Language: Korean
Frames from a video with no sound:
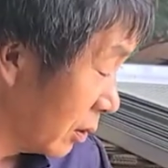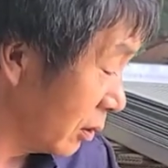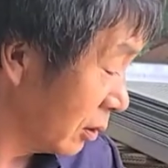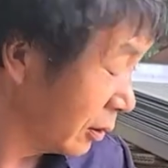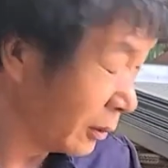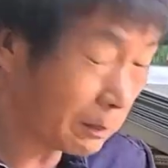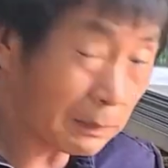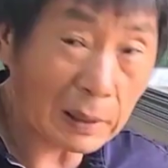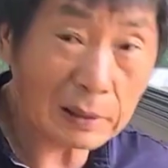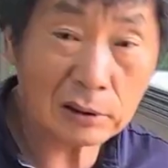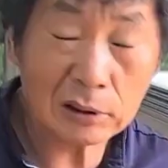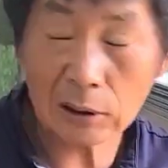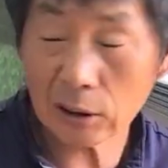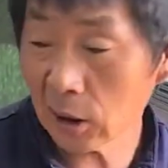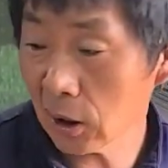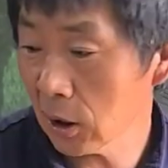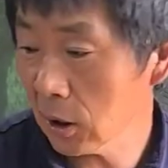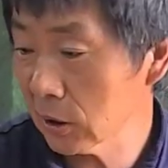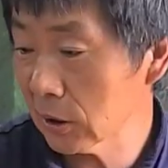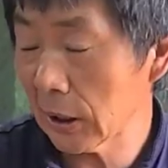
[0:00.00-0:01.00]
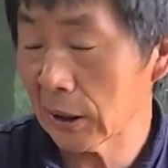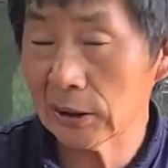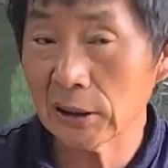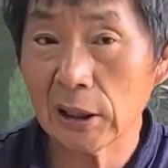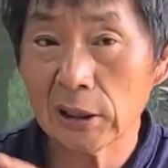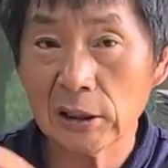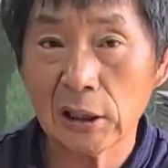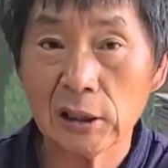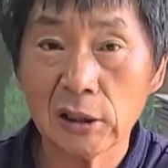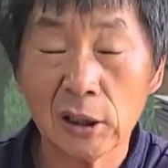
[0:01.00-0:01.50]
어? 박스에다가
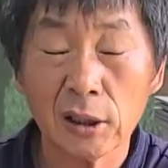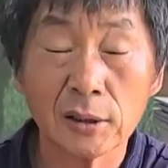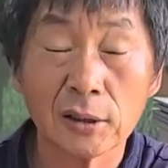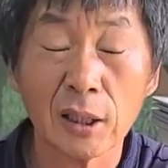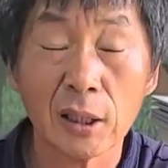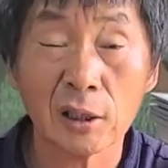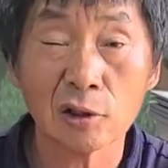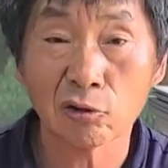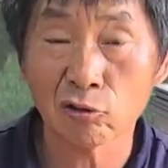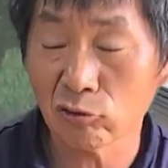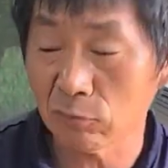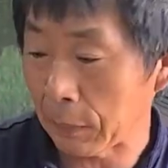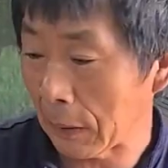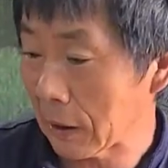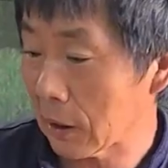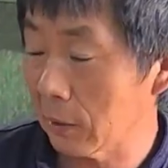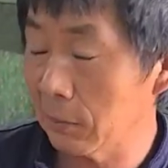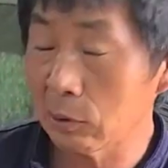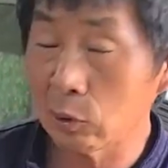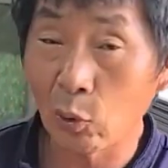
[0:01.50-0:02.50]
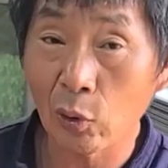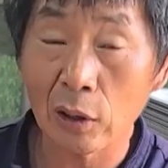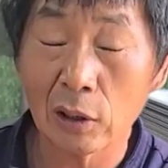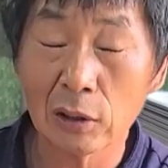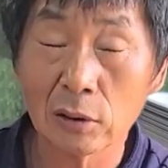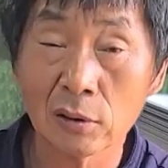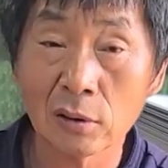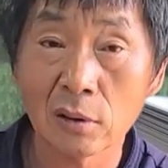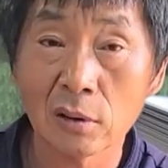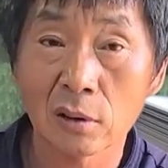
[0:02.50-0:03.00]
착착착착 싸가지고 바람이
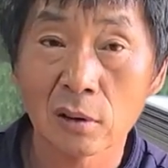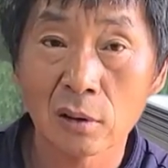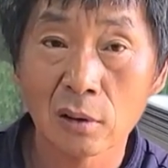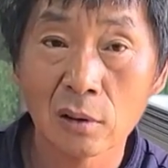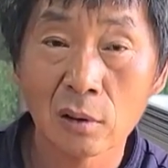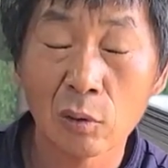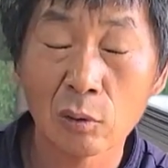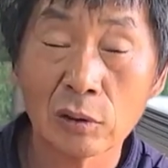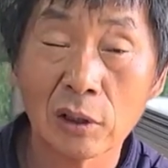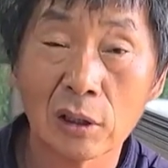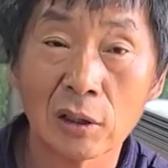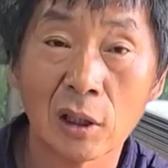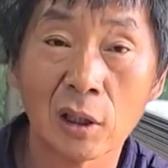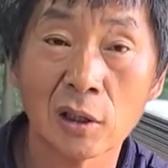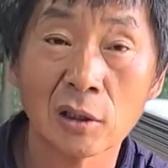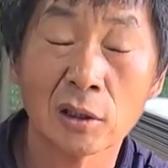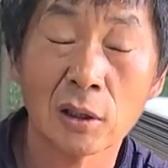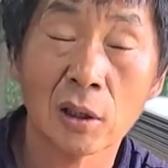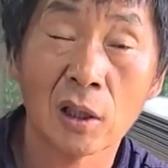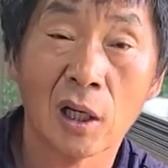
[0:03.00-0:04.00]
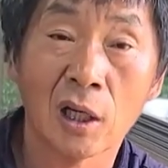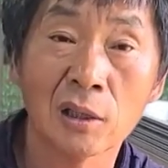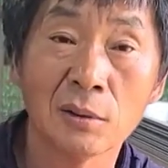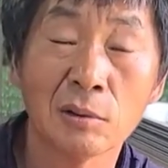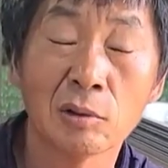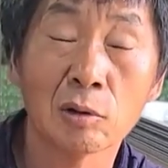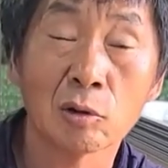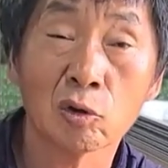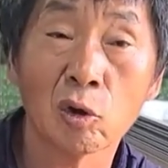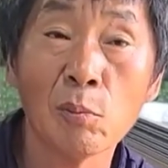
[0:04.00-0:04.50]
통하는 곳에다가 이제
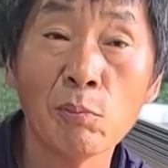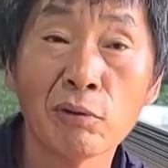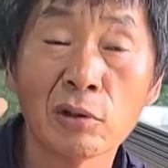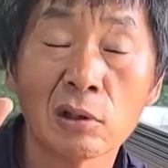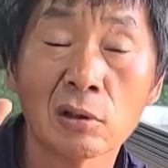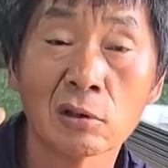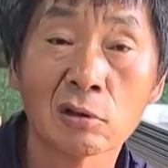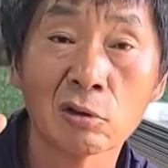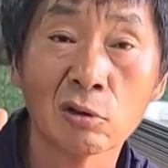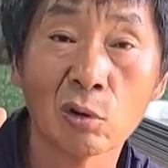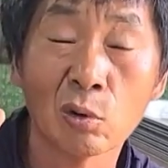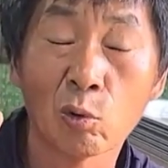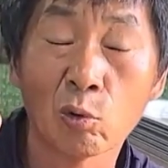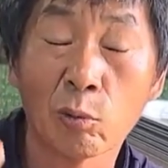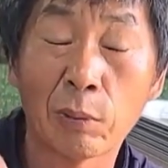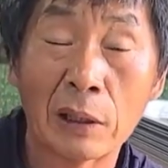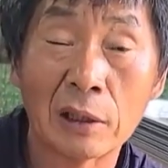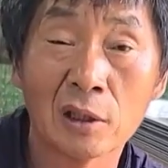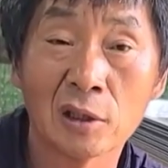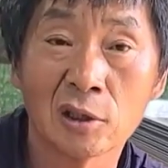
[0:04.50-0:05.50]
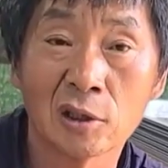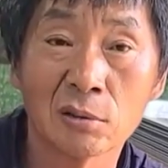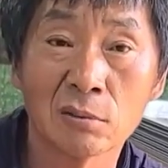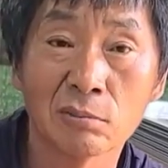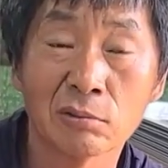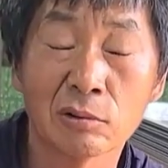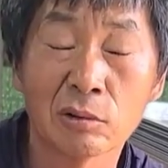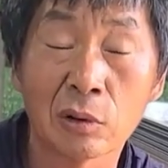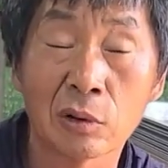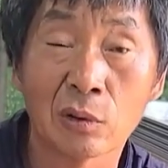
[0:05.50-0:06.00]
아니면 저 선풍기로 틀어놓고 말리시는
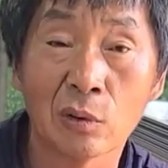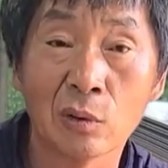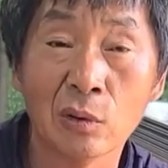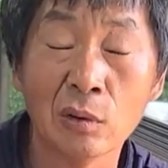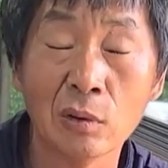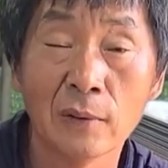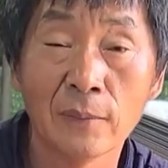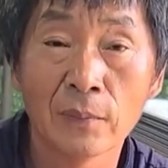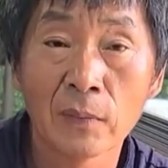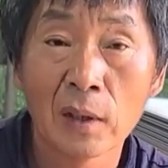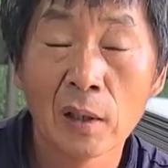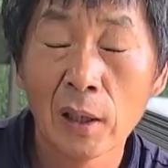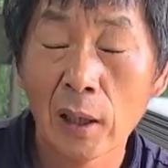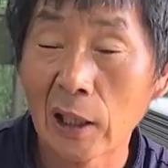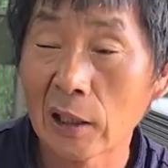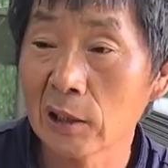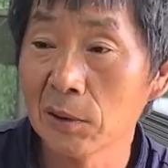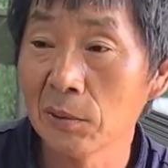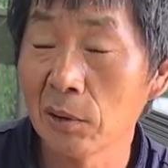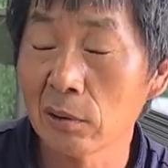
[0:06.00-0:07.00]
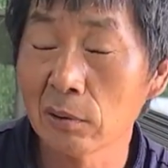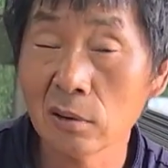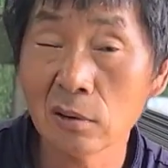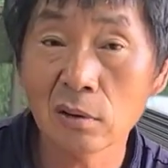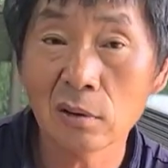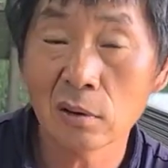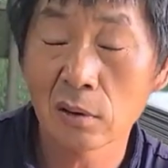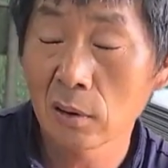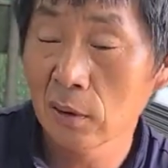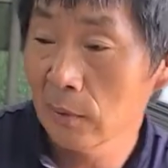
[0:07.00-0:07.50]
분도 있고
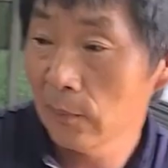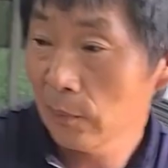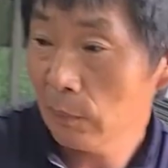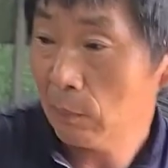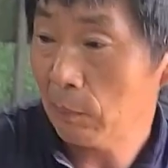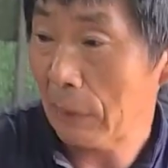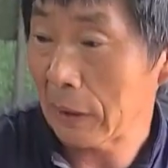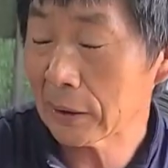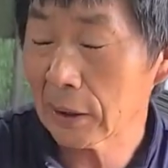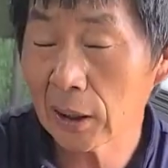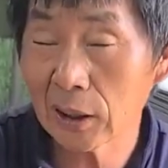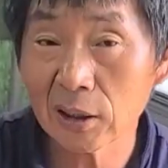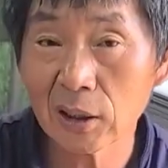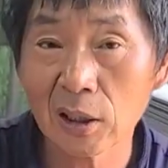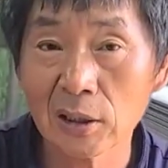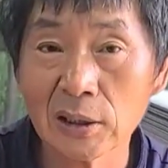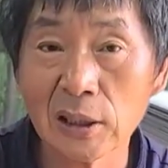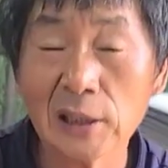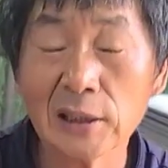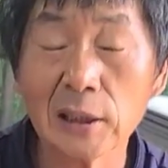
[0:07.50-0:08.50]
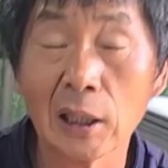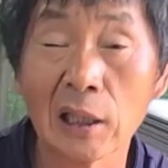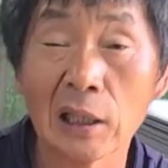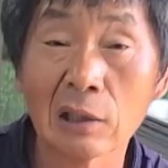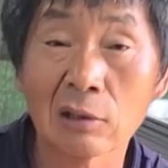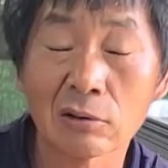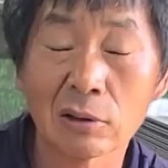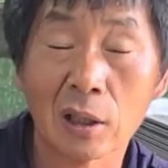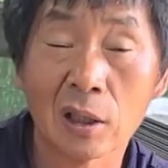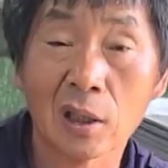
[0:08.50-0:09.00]
아니면은 바닥에다가 살짝
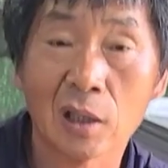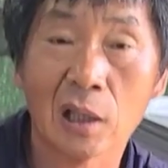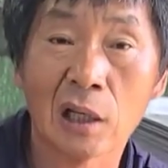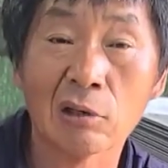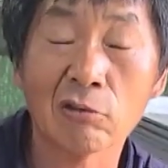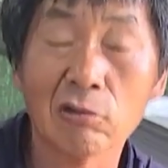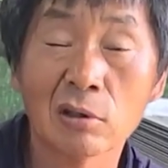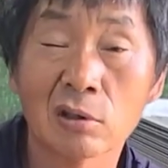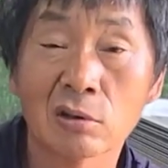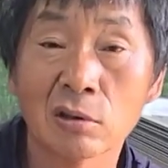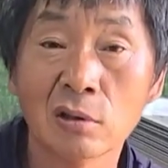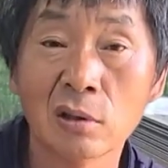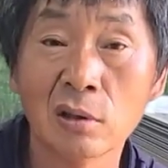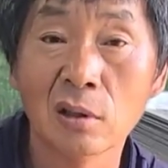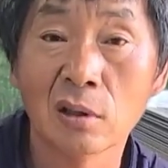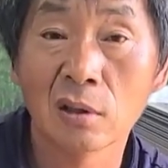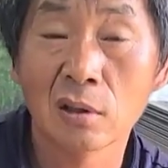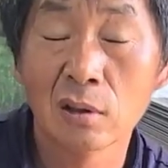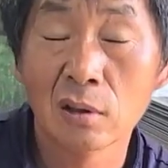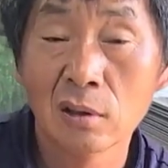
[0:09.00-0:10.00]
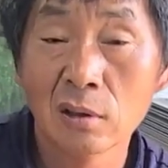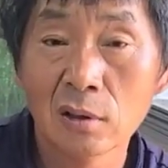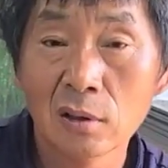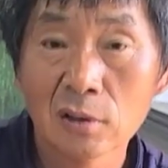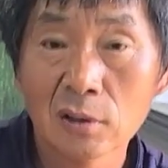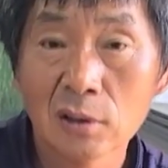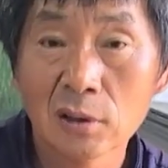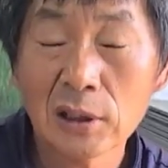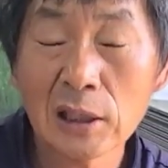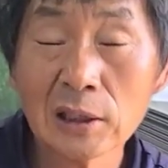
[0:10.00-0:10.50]
깔았다가 하루 이틀
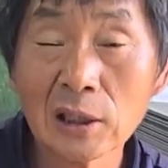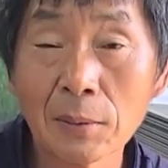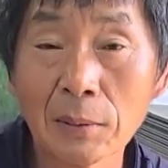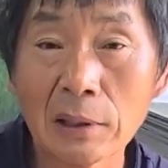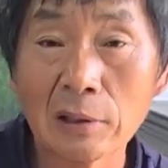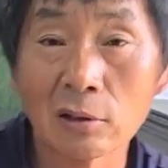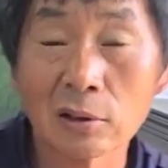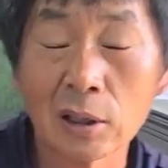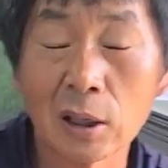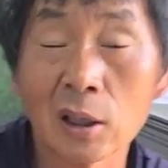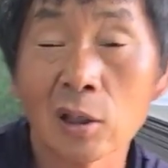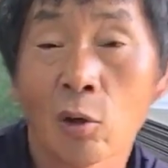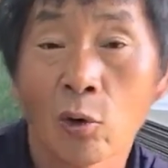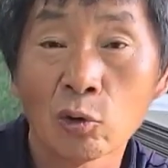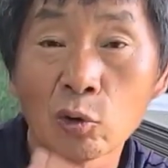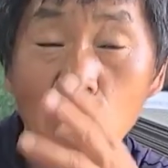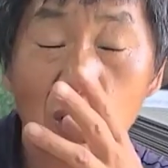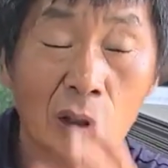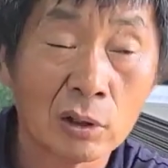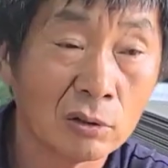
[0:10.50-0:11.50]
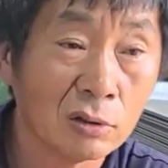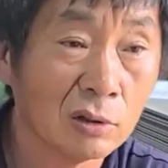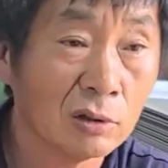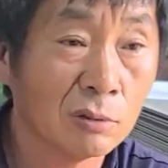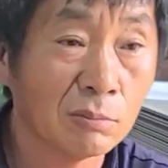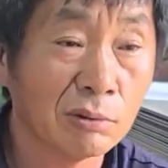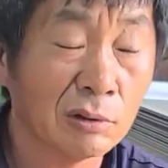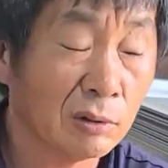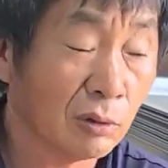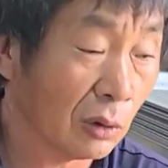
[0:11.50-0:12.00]
살짝 말렸다가 건조기에
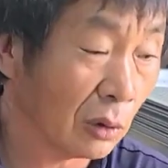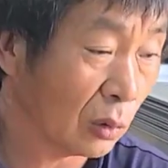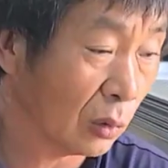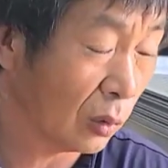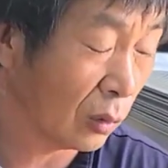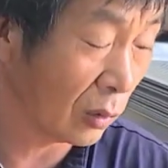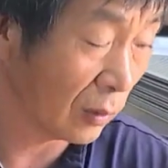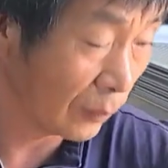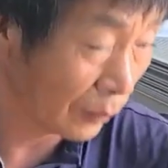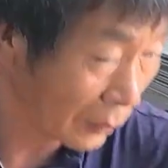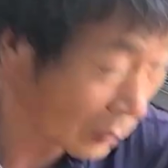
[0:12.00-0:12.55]
넣는 분도 있고